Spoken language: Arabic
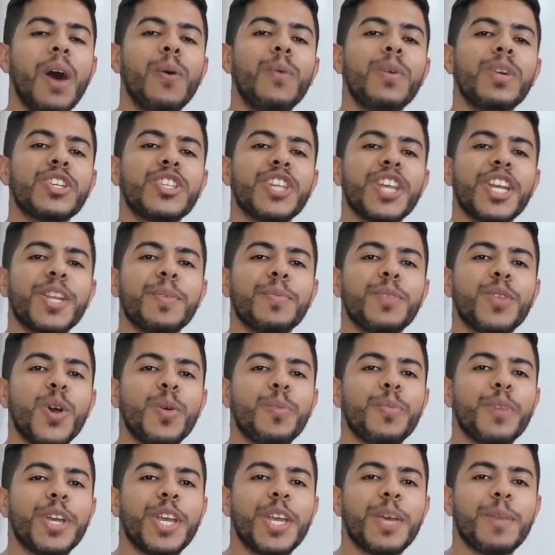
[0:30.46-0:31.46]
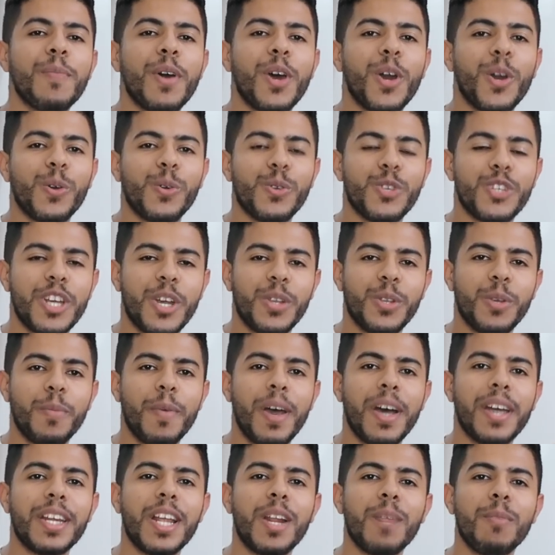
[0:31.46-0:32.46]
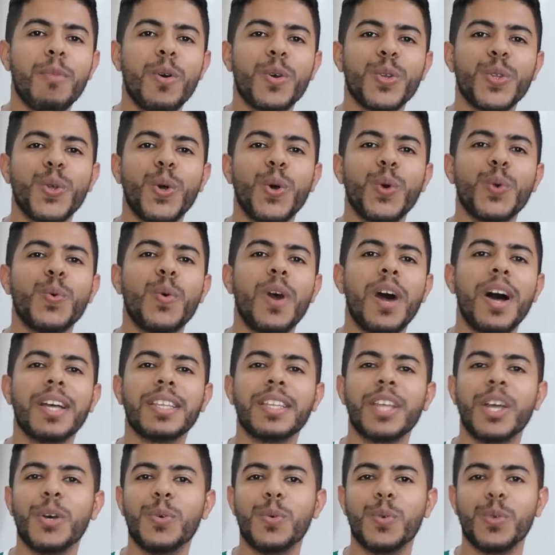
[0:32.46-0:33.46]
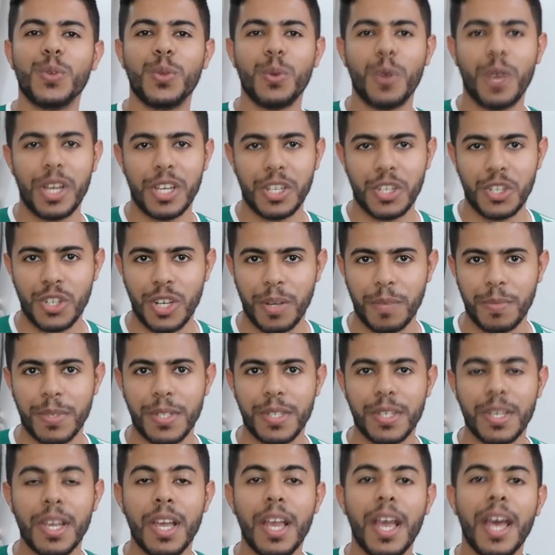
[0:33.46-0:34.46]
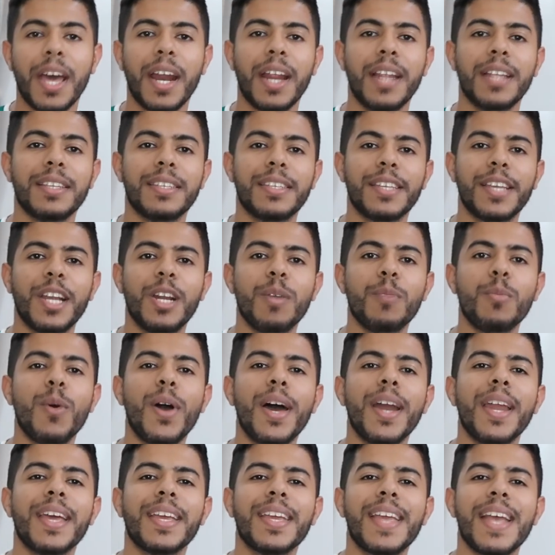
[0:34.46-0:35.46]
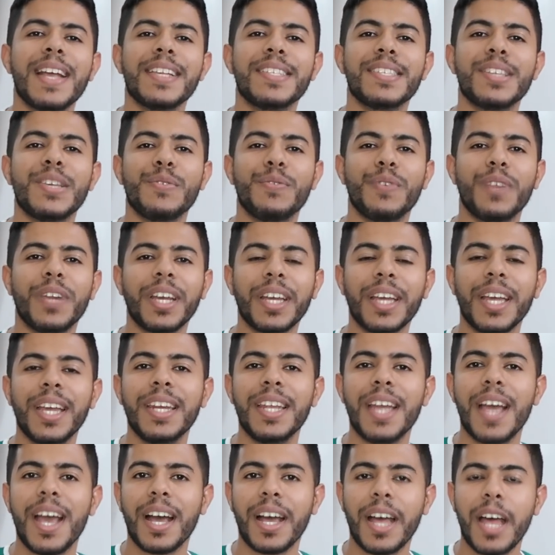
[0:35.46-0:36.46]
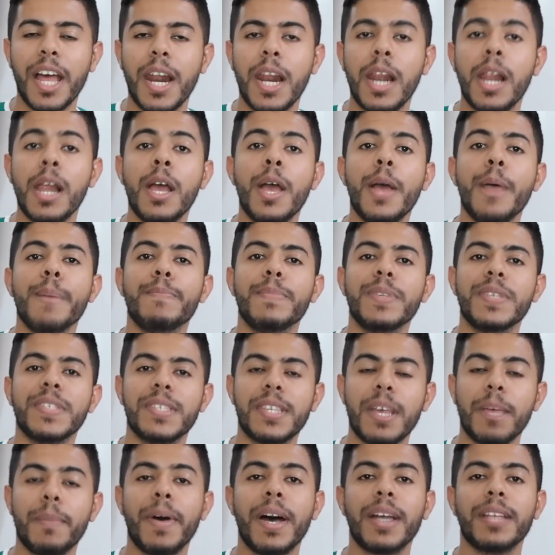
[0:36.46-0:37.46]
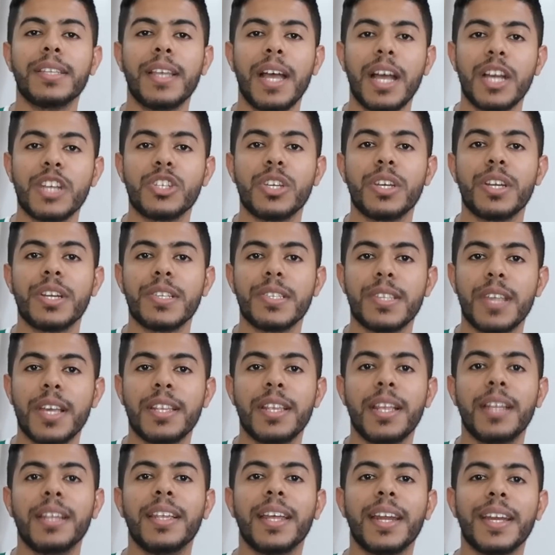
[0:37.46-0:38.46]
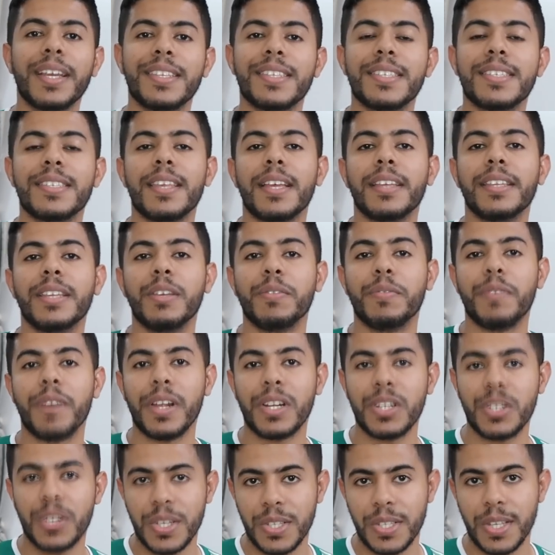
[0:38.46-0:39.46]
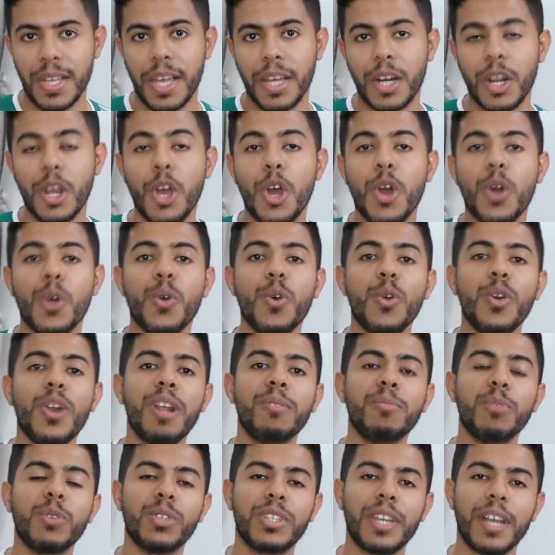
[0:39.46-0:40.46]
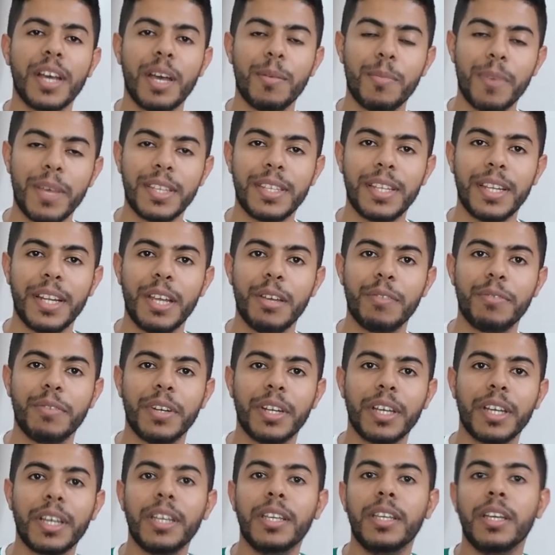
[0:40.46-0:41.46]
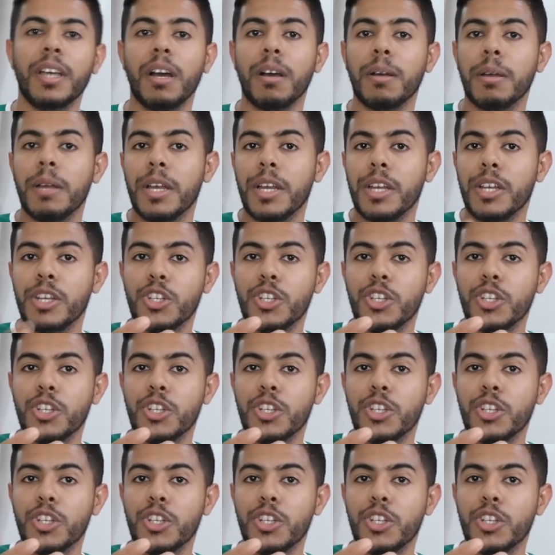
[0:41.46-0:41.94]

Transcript: اول شيء نبدا بك مارك وتشادو معنا الموضوع واضح وضوح الشمس راح نتكلموا على كاس افريقيا لاقل من 17 سنه اللي راهي تستضيفها الجزائر كل المنتخبات الإفريقية